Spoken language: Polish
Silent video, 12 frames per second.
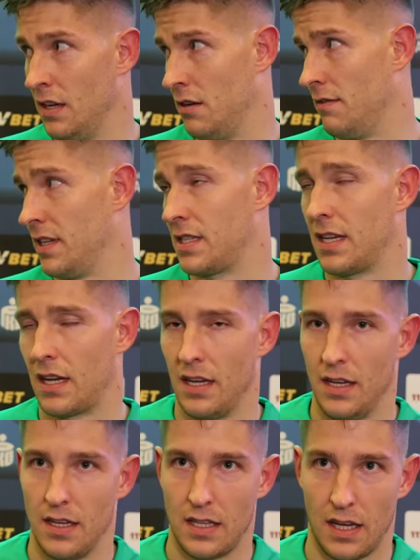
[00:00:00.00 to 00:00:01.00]
no więc
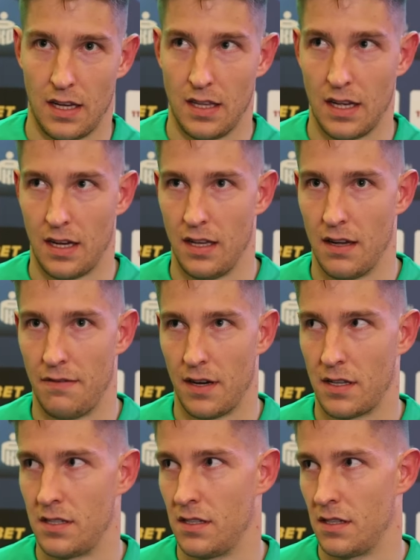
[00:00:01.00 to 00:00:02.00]
taki, taki, taki
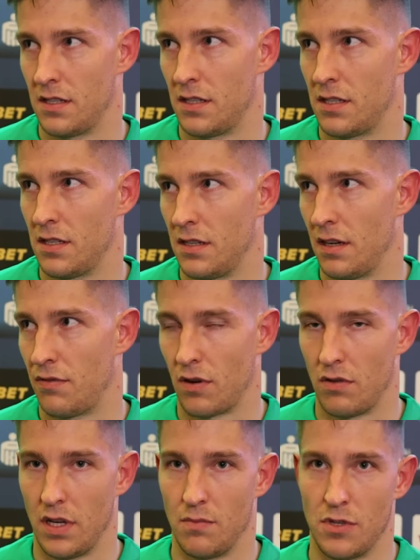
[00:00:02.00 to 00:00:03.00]
niefart, gdzieś
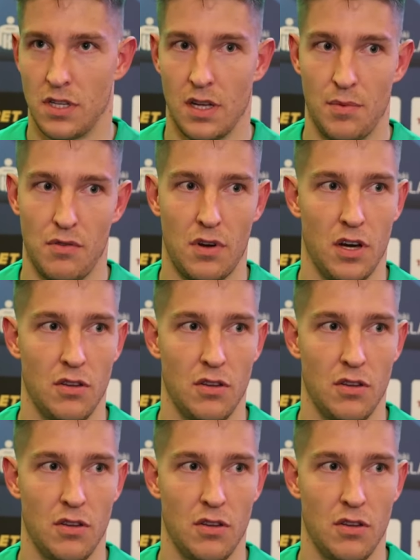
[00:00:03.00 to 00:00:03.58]
niefortunnie mu się ta piłka